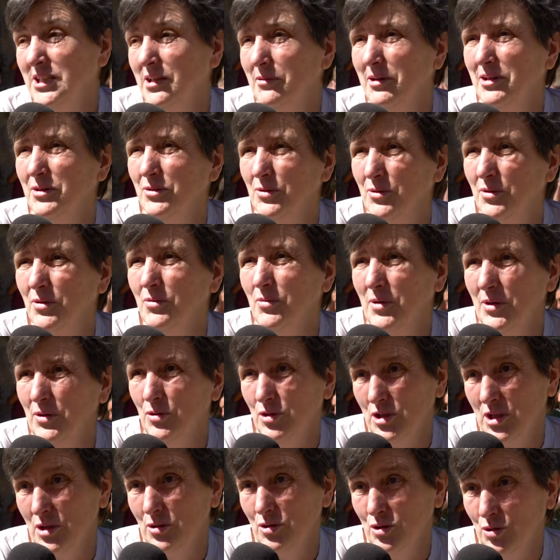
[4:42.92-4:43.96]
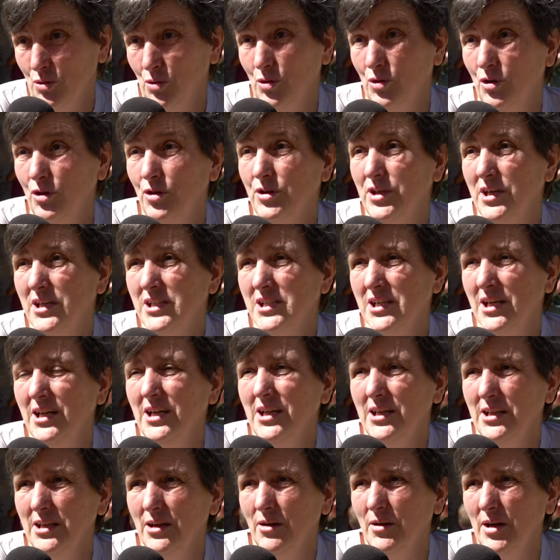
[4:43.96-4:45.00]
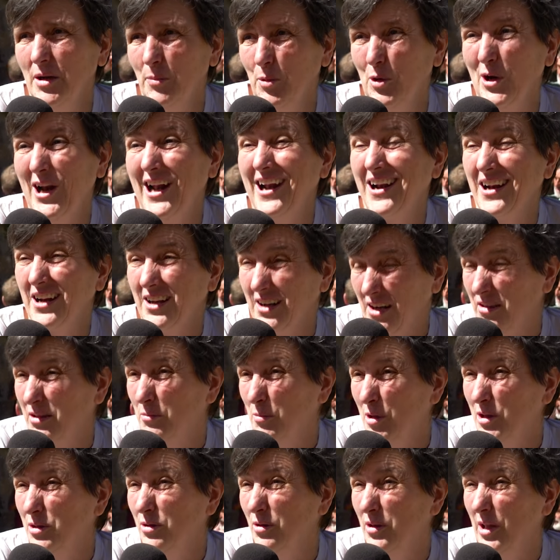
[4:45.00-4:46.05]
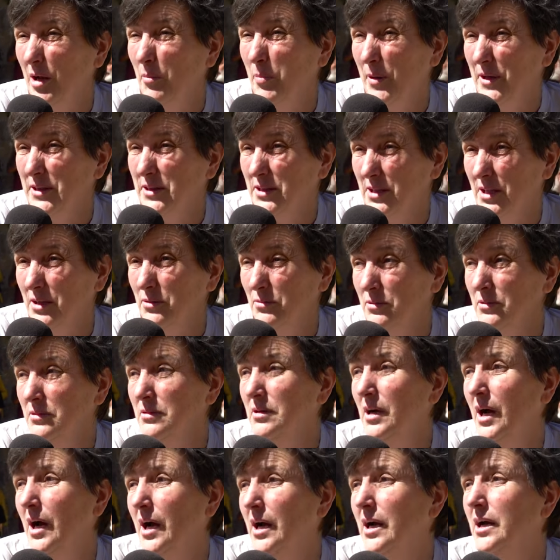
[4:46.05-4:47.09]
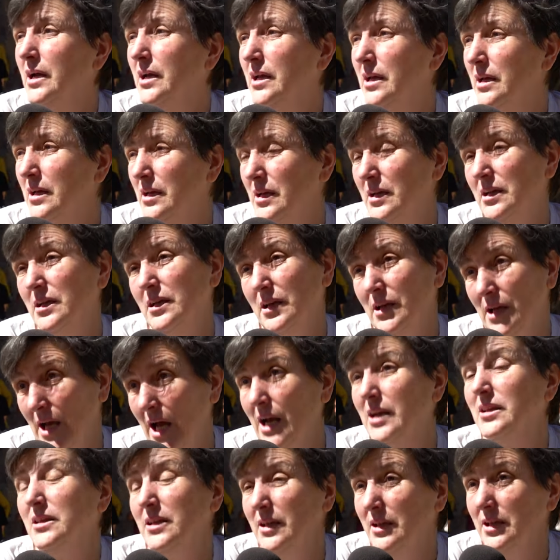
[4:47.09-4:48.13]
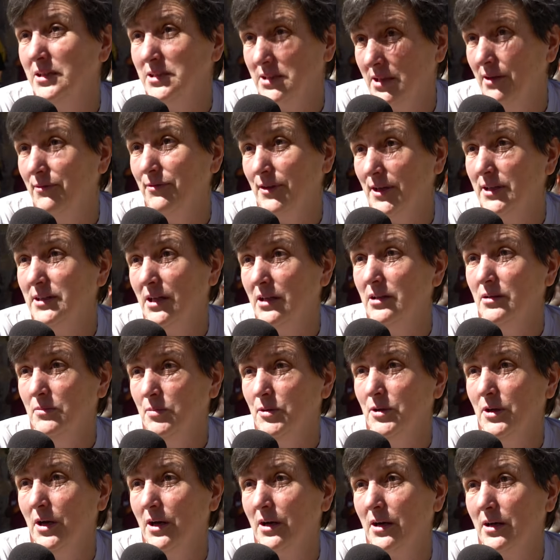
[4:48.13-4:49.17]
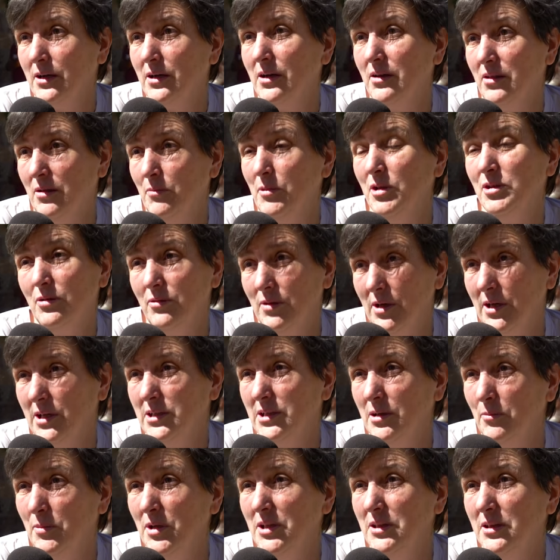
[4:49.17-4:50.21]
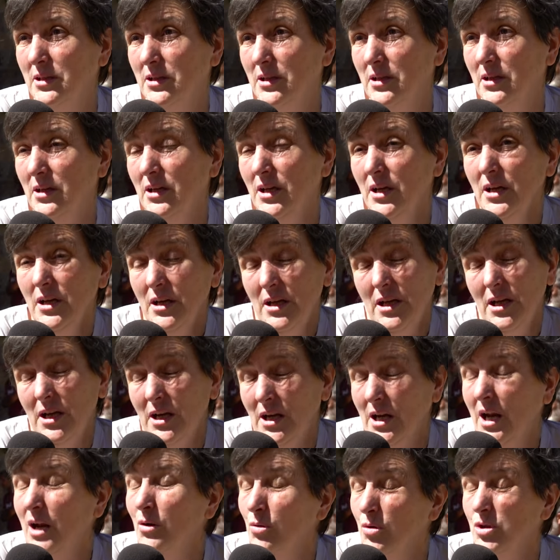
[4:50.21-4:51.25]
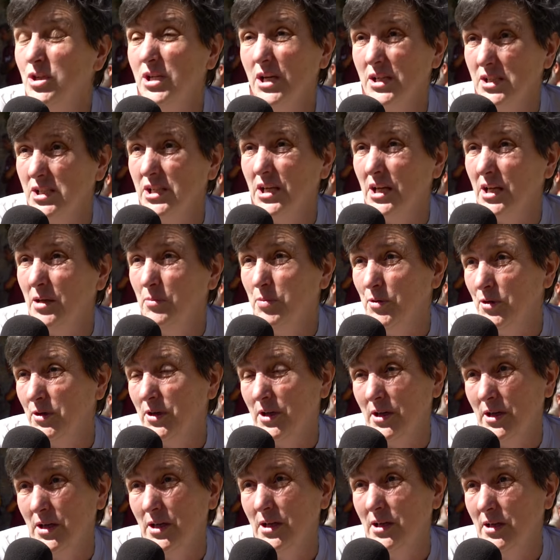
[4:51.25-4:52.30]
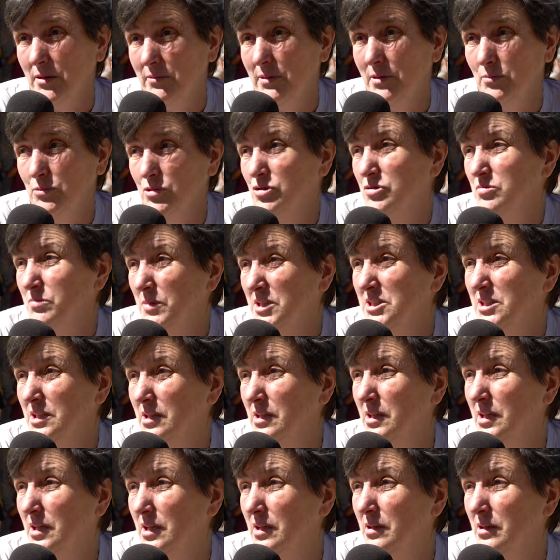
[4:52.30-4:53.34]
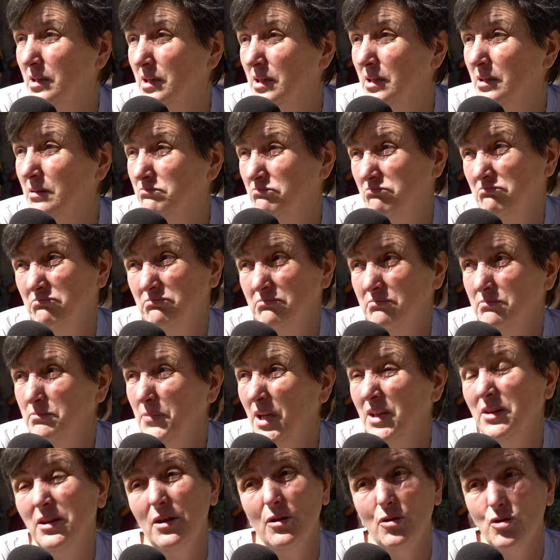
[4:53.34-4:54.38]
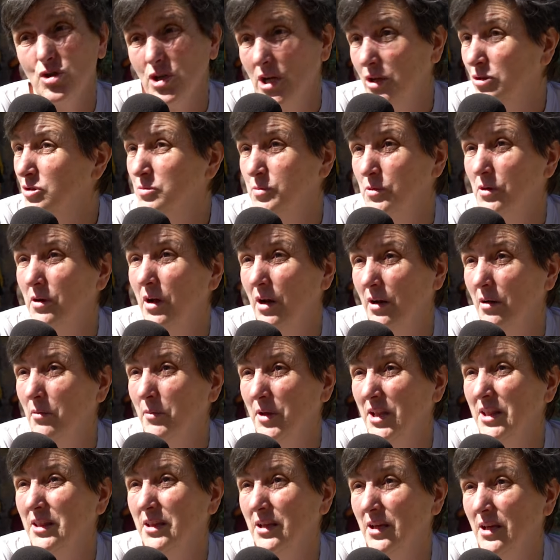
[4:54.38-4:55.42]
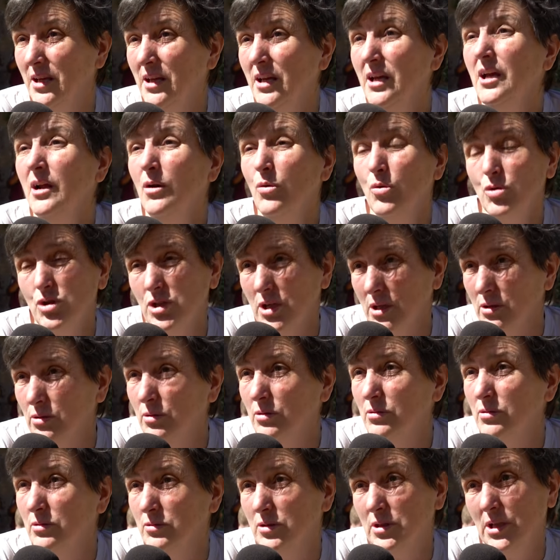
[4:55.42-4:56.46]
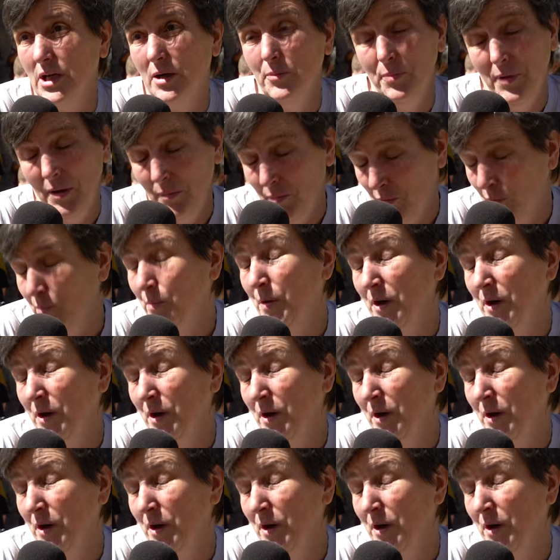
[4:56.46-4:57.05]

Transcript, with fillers: se abandonó cuando se construyó Yesa y ahora por el recrecimiento del pantano, eh, Artieda está afectado por el recrecimiento directamente y la lucha sigue porque llevamos más de 22 años probablemente luchando contra, en un